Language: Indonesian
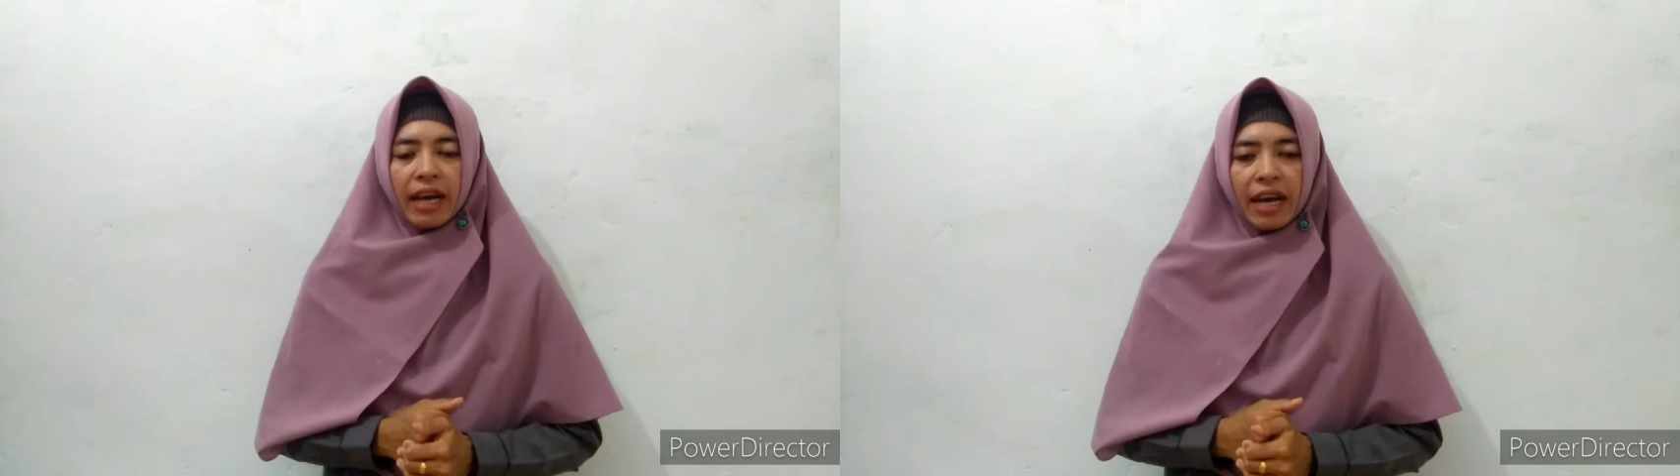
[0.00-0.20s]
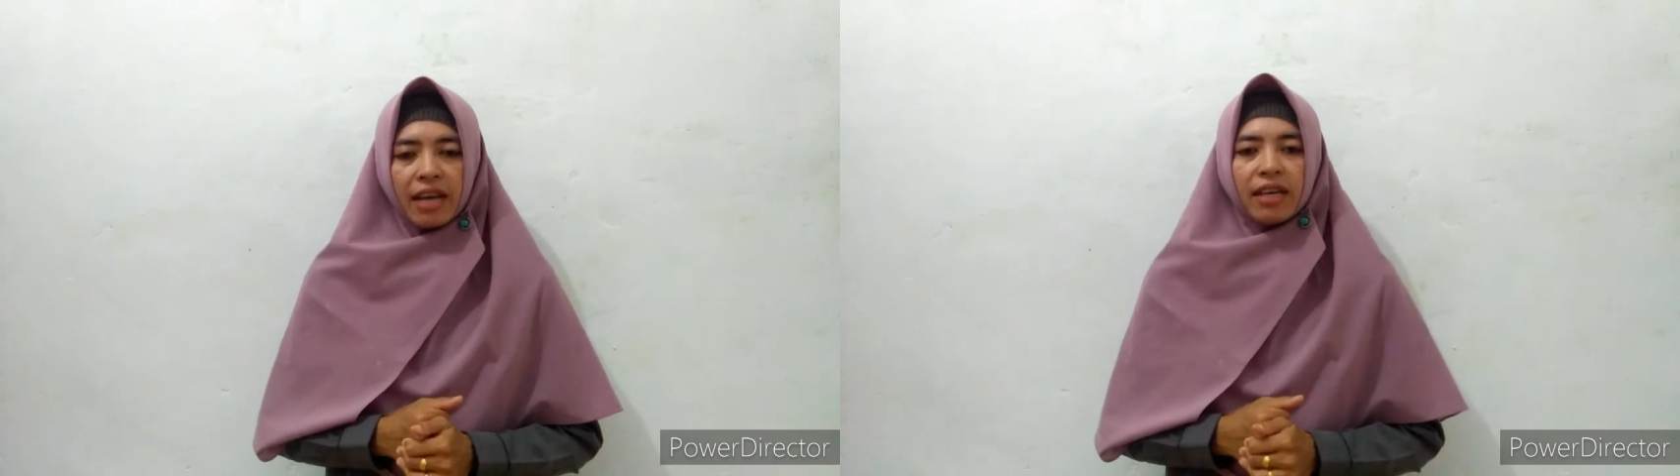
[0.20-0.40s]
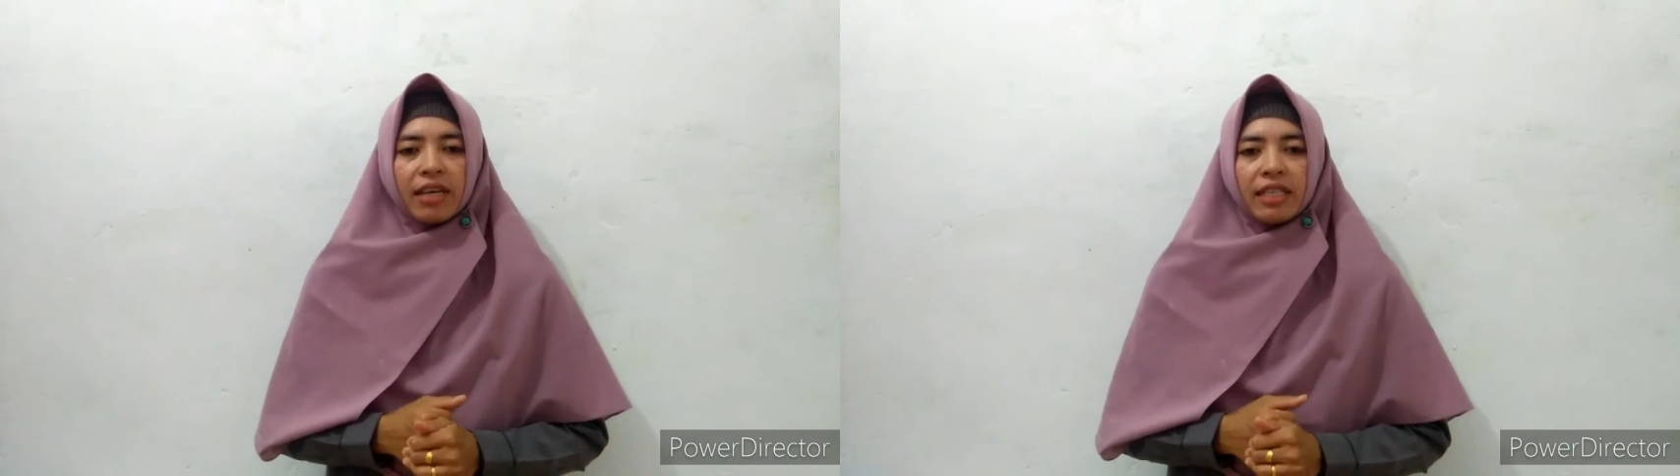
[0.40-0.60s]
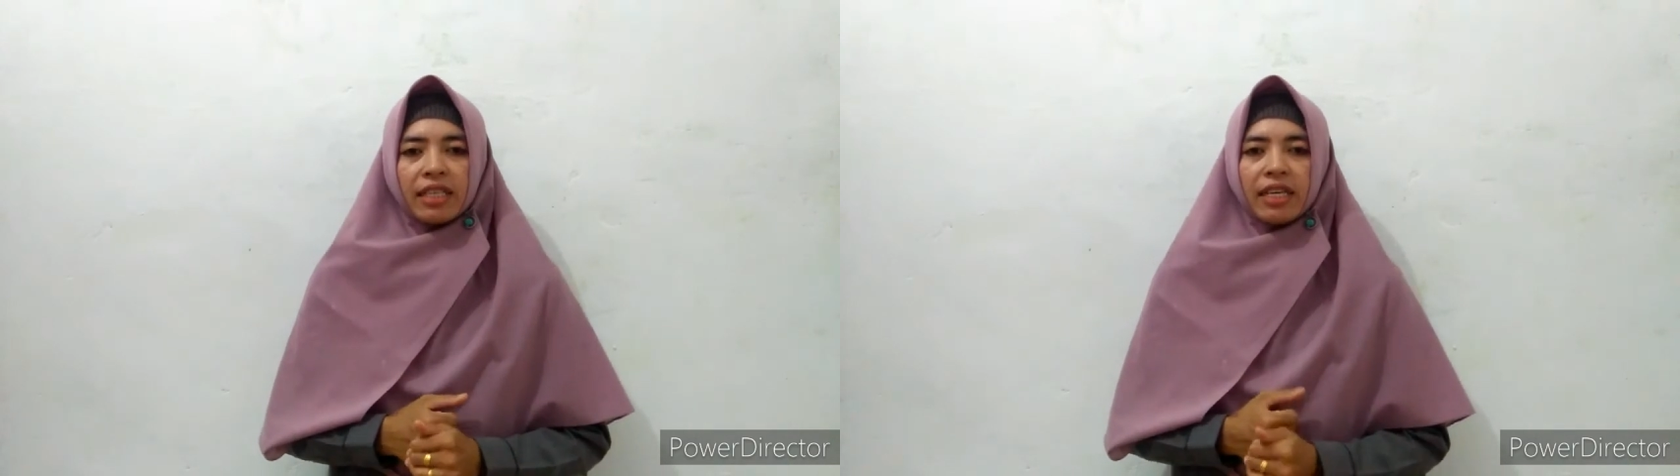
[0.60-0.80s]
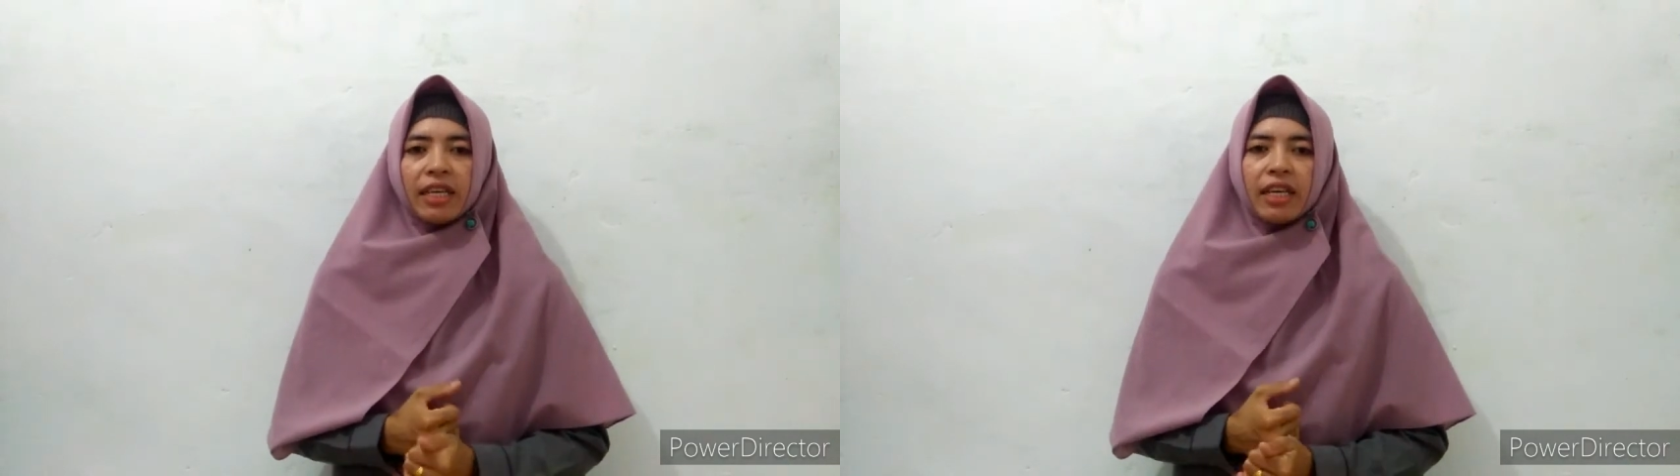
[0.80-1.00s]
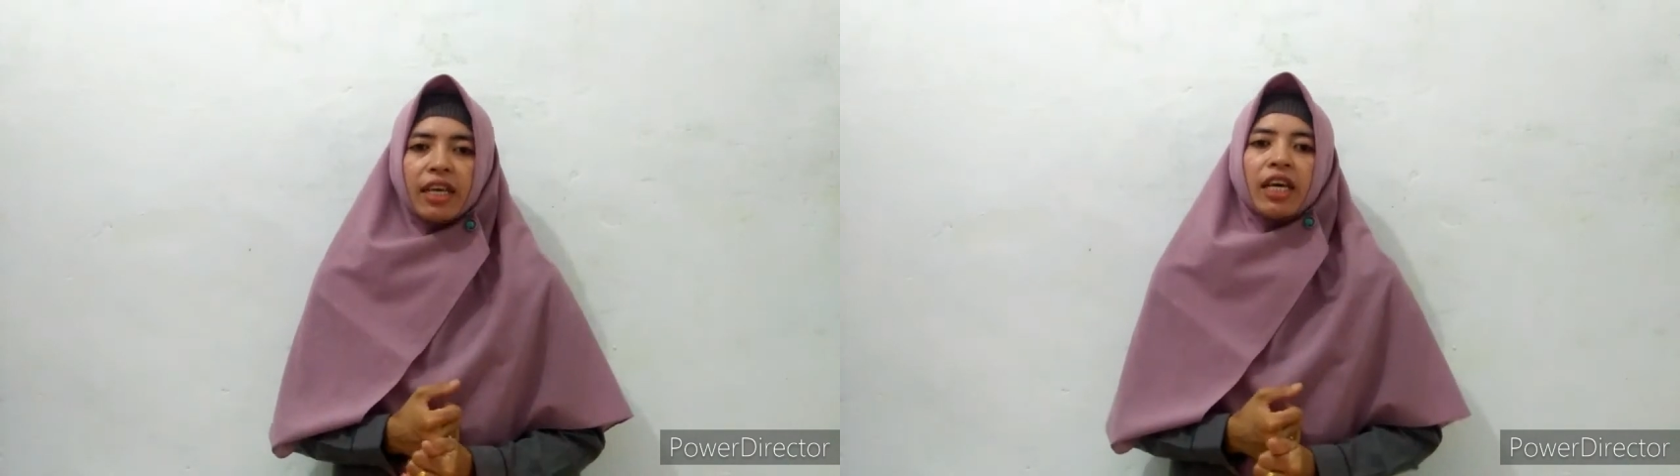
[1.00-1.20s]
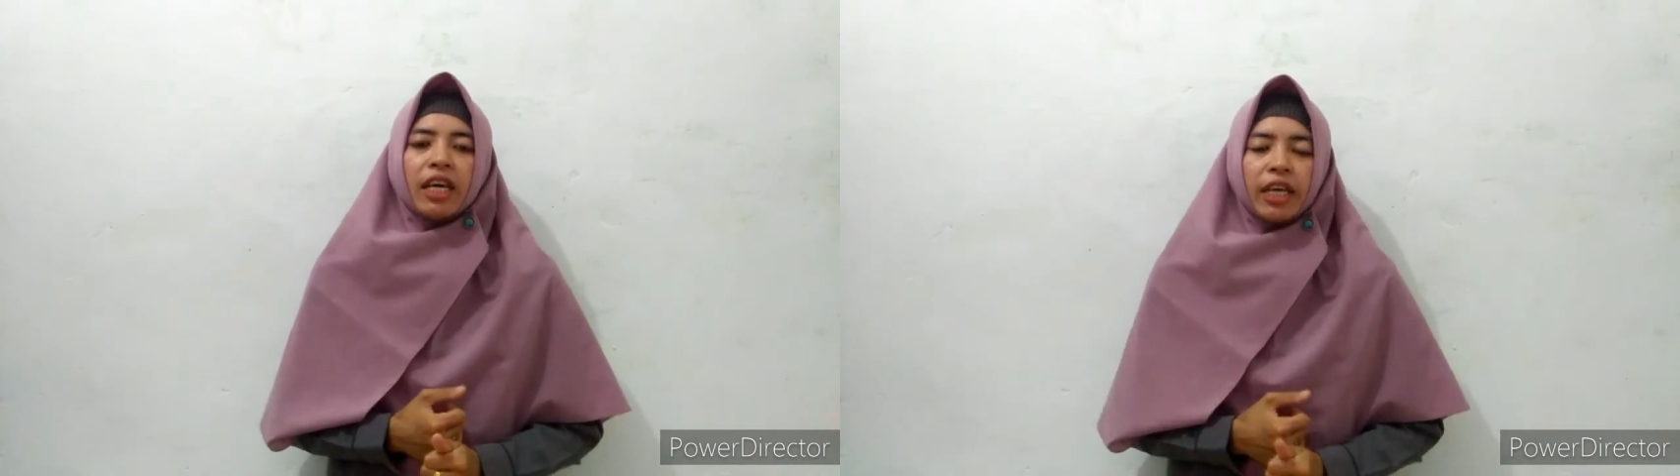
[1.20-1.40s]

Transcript: ya jadi